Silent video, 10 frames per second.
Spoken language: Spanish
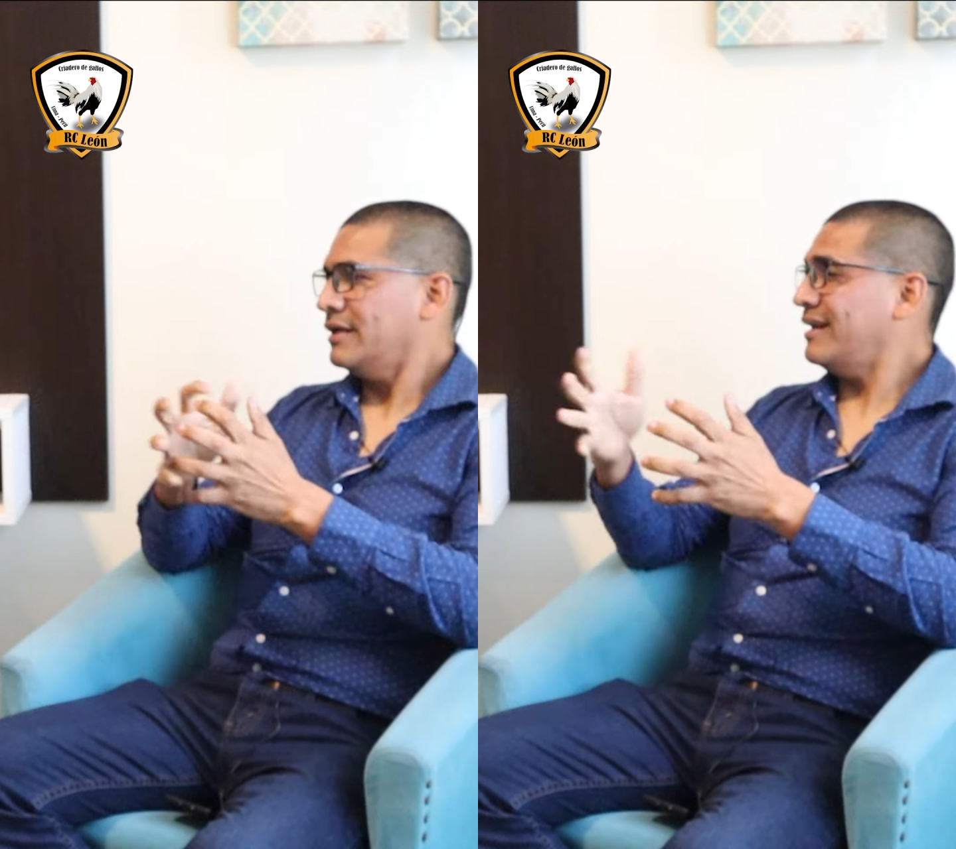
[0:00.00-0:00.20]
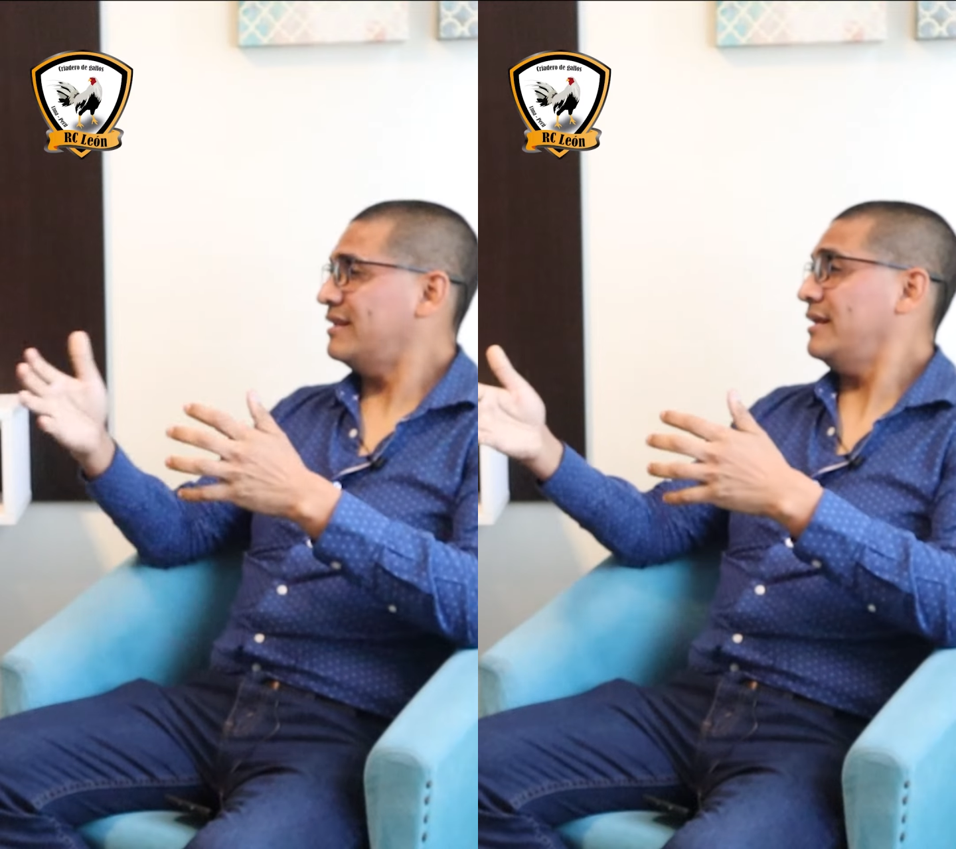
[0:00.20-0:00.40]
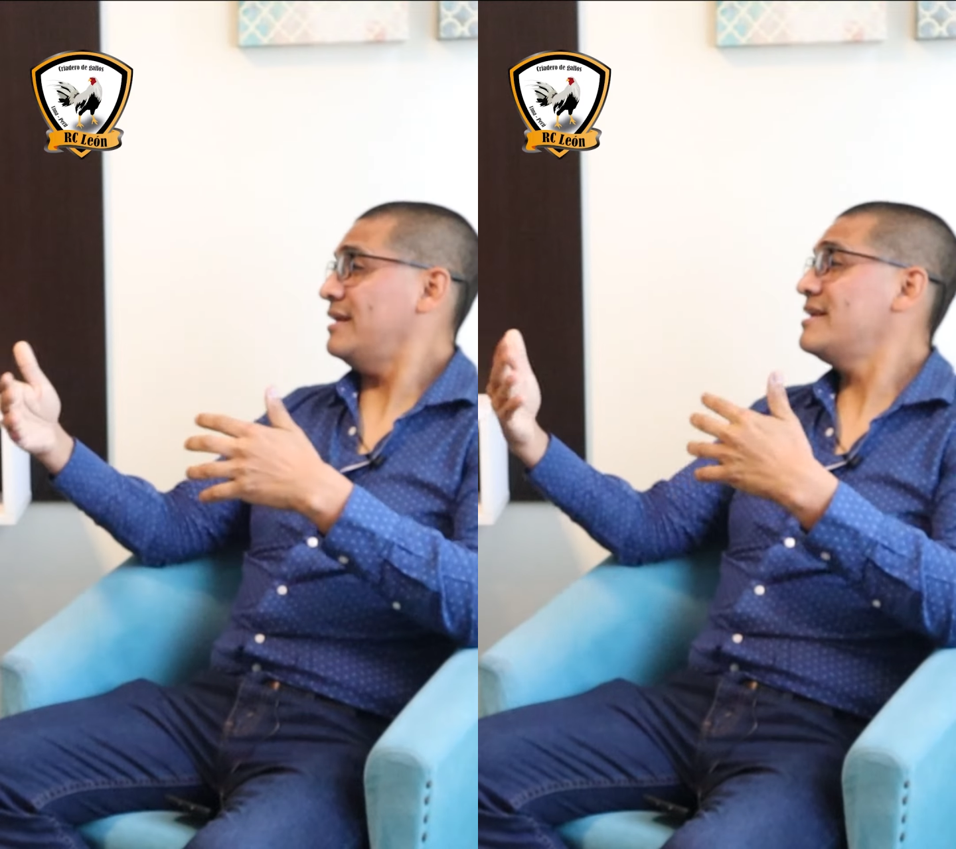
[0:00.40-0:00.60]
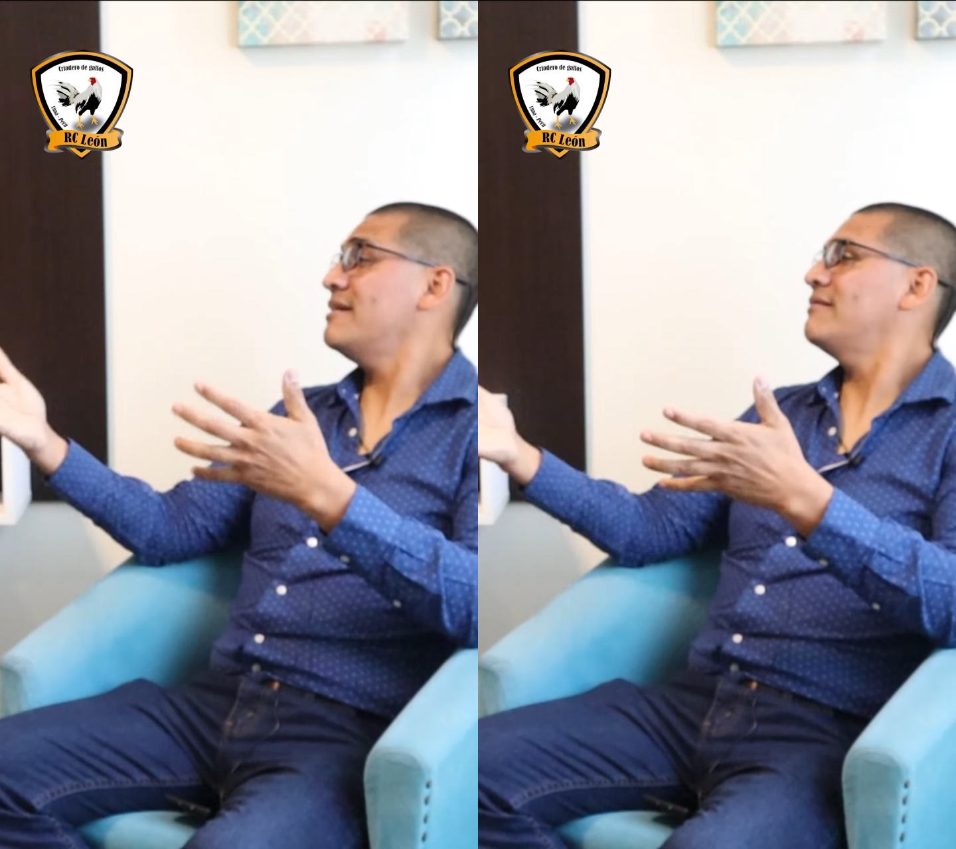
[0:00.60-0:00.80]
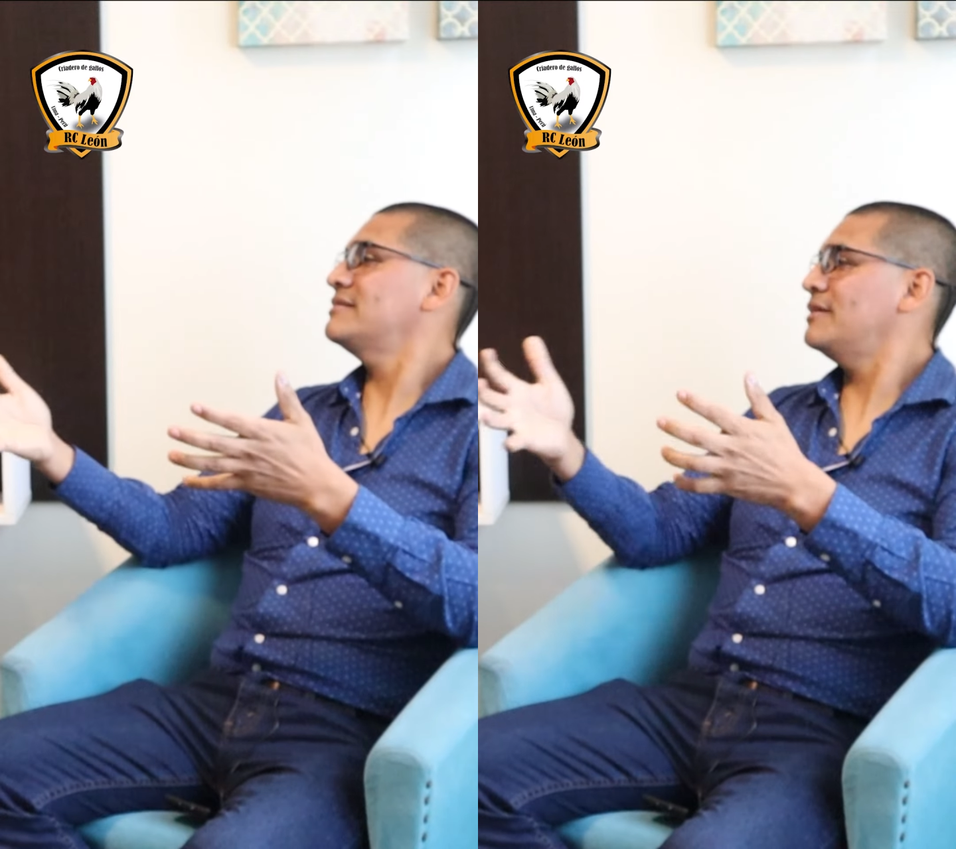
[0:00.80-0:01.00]
que te
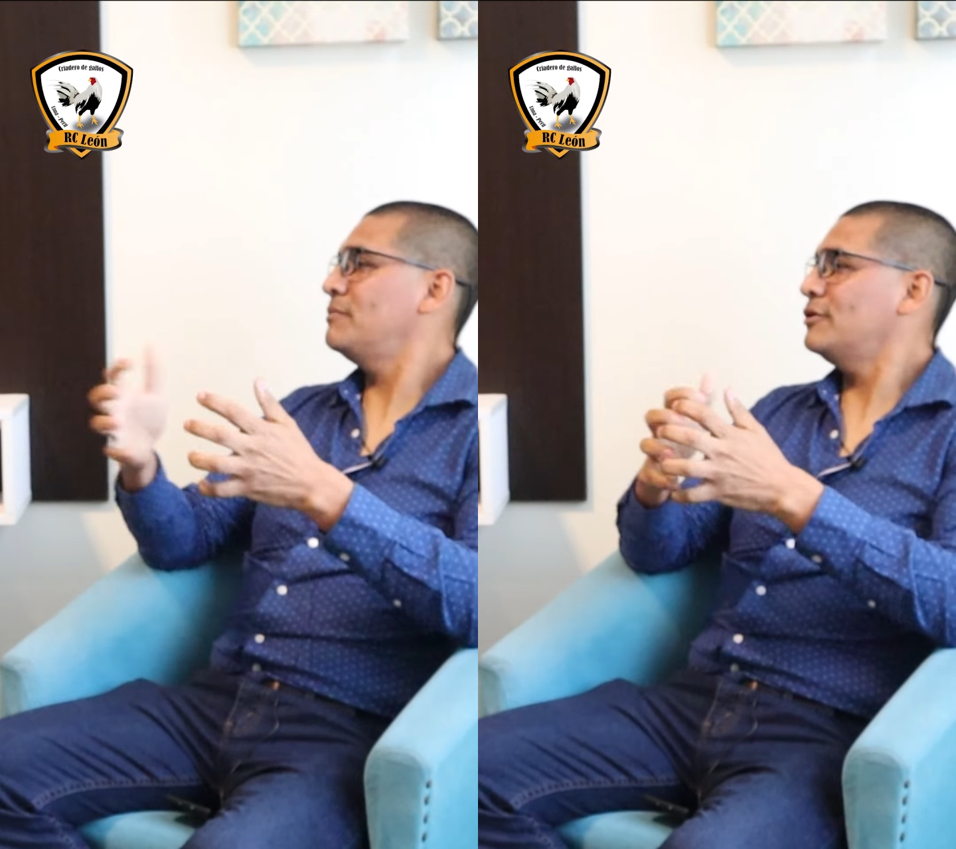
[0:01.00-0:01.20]
lleva a ser